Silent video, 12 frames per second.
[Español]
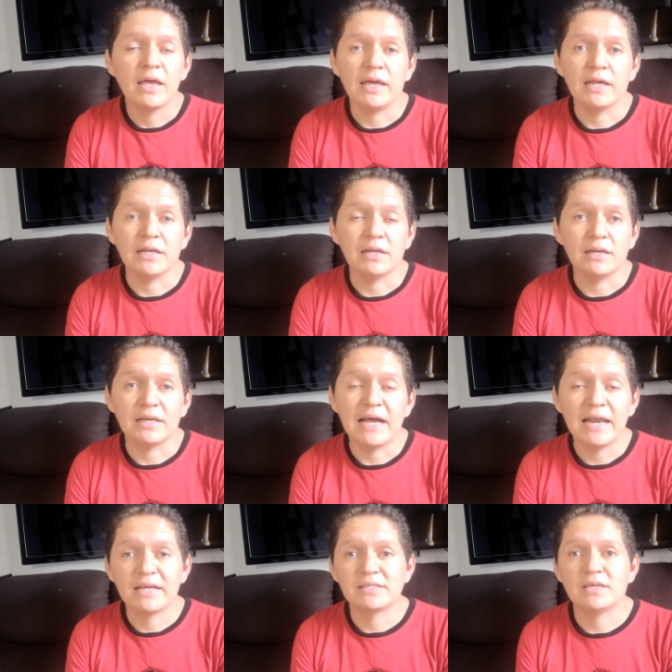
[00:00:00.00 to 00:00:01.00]
el
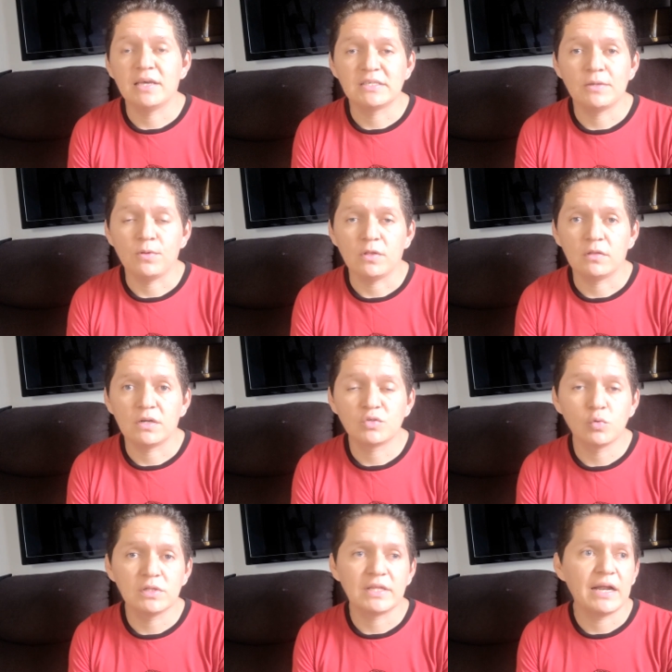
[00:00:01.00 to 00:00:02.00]
Galaxy S23
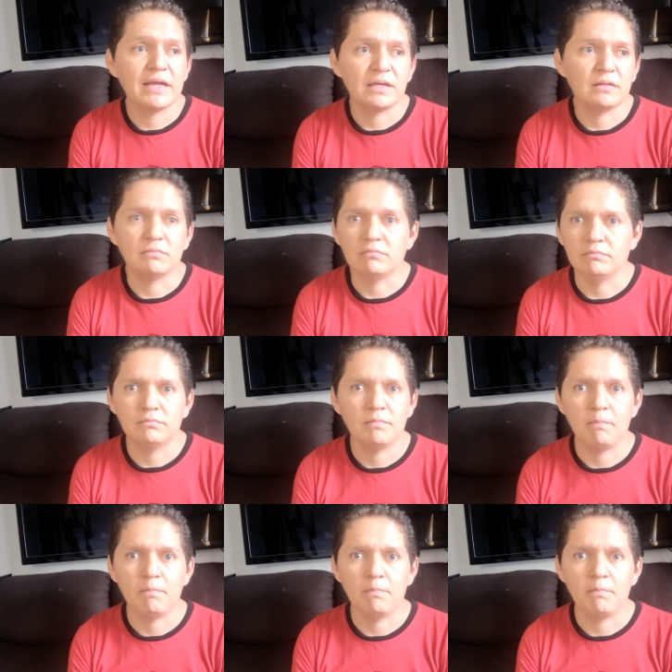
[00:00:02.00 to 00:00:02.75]
Ultra en